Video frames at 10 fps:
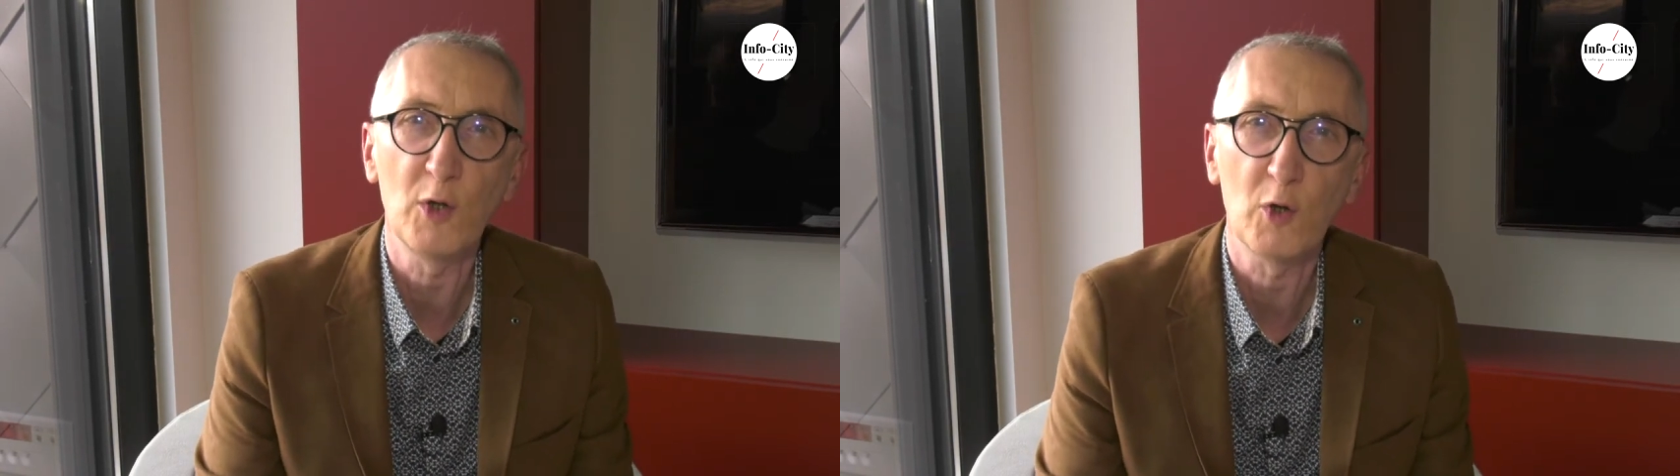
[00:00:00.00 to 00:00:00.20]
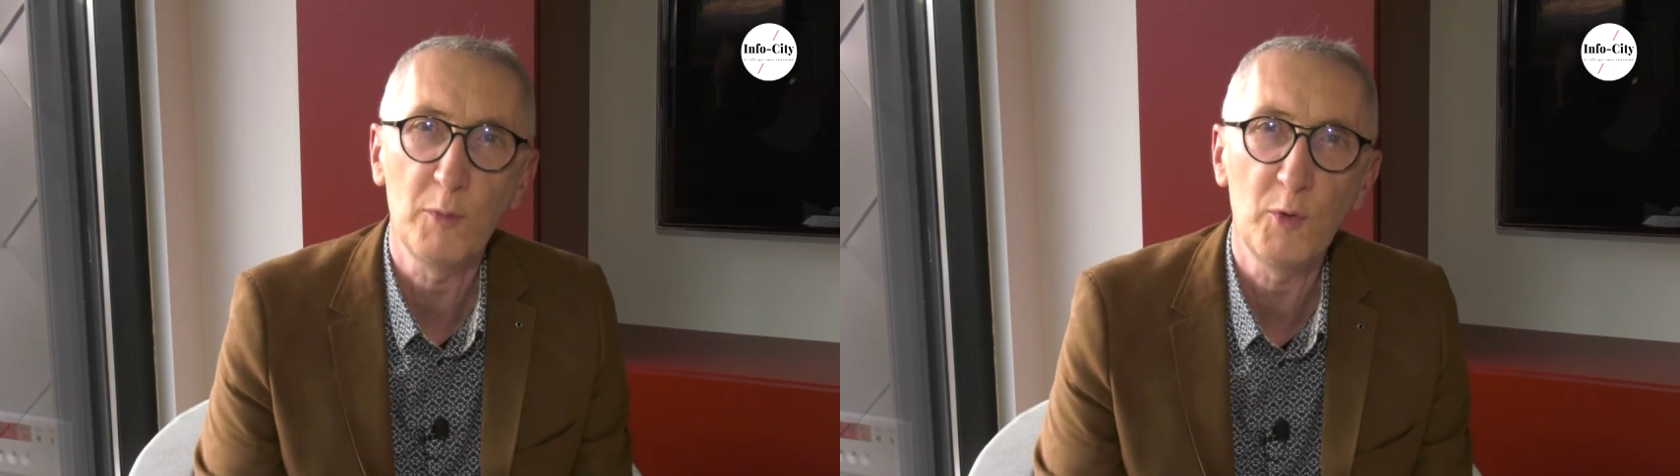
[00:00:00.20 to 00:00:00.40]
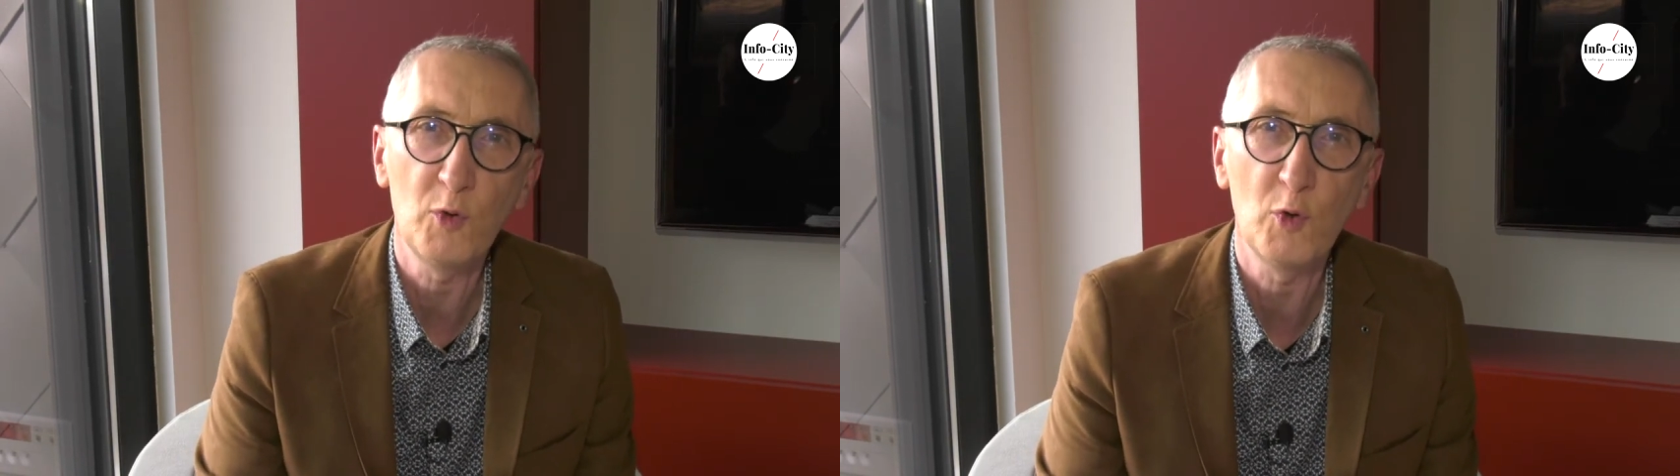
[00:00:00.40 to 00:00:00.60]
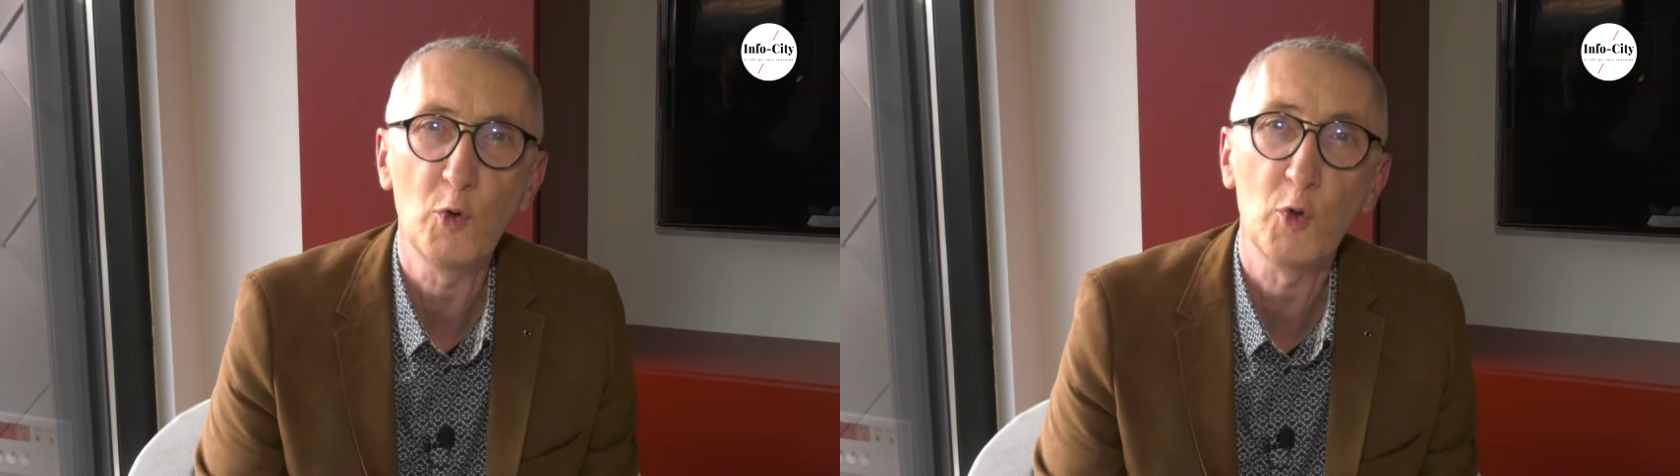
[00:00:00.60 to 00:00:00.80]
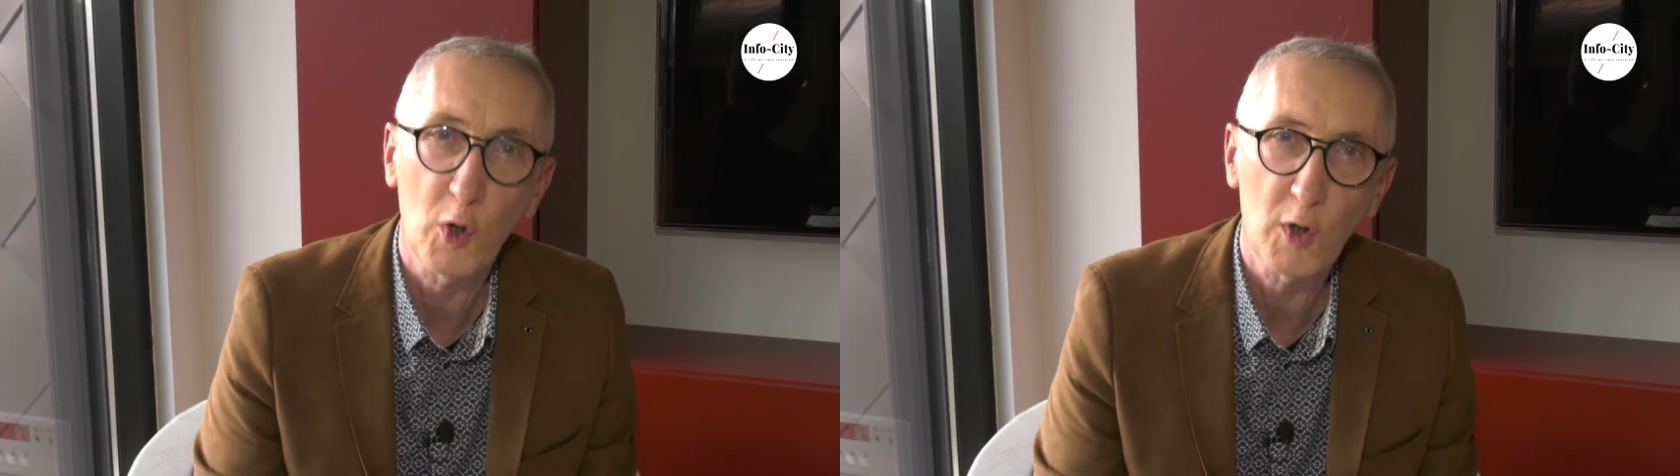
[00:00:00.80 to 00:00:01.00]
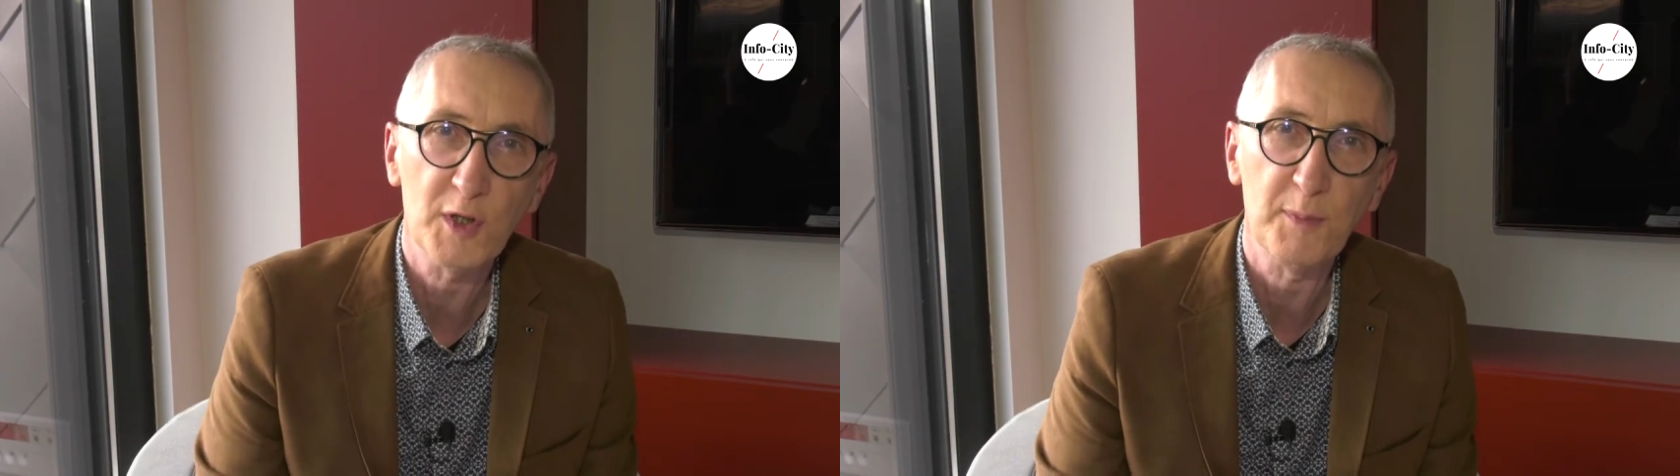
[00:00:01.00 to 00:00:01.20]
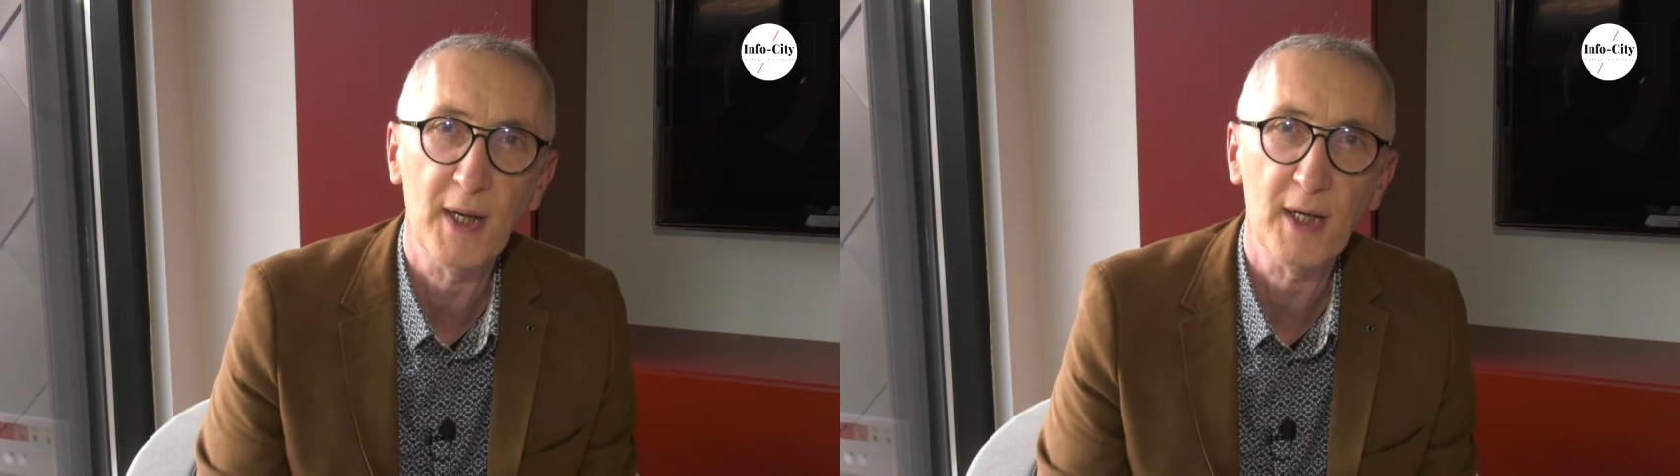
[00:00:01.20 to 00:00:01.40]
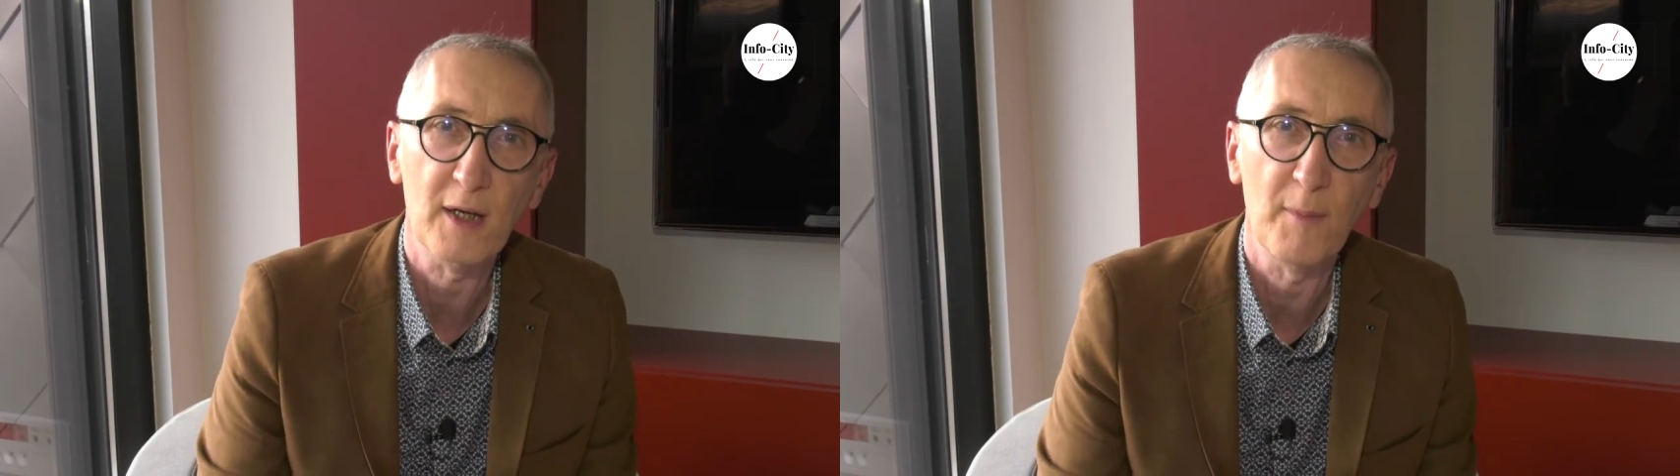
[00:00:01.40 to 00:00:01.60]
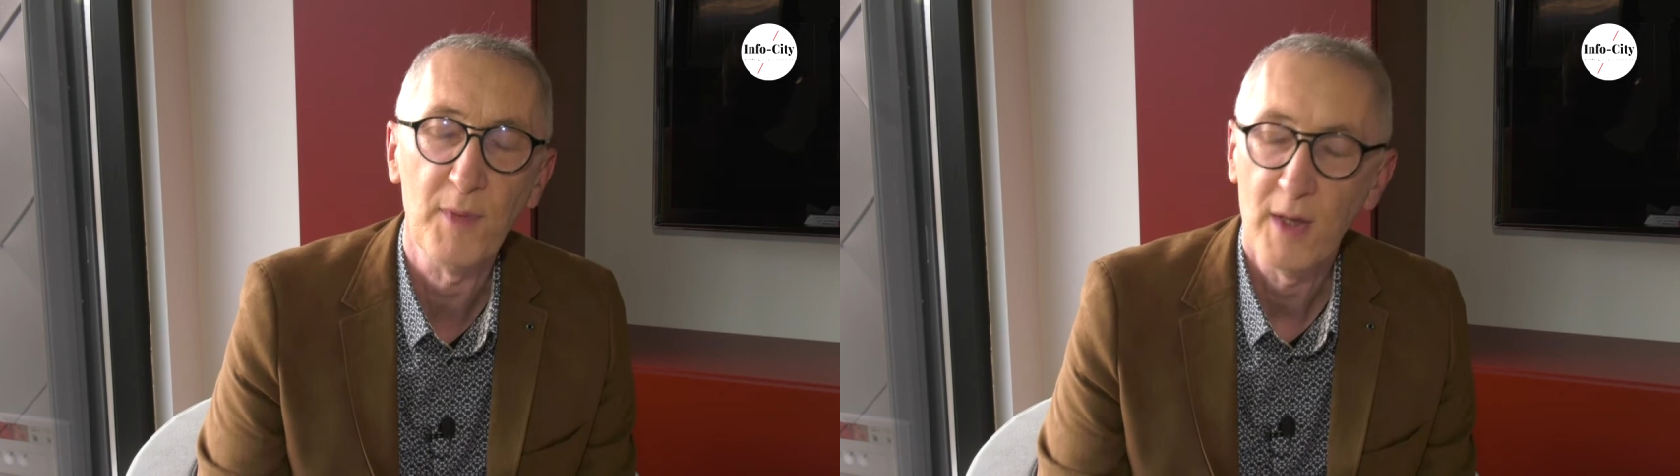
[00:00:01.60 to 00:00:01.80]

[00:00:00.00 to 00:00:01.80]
communes du Korosberg.